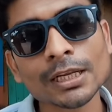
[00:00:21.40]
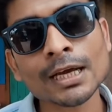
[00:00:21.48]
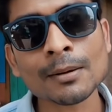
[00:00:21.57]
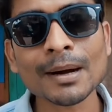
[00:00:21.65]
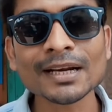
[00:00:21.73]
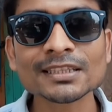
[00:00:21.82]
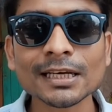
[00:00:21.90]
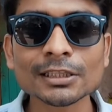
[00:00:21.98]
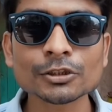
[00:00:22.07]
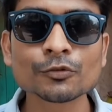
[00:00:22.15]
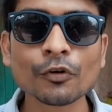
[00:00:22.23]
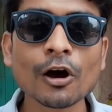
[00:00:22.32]
तो चलिए हमारे
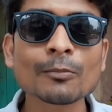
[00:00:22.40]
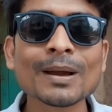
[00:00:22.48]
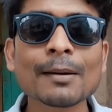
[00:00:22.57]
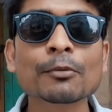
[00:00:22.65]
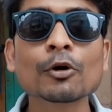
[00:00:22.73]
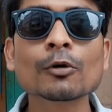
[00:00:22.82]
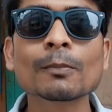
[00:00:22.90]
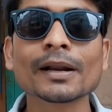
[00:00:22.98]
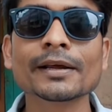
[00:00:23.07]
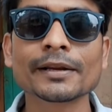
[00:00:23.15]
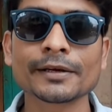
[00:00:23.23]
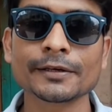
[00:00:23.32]
साथ इस ब्लॉग में आप
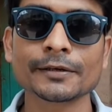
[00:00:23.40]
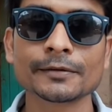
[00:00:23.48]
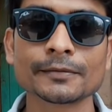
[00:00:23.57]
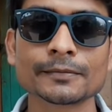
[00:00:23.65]
लोग बने रहेंगे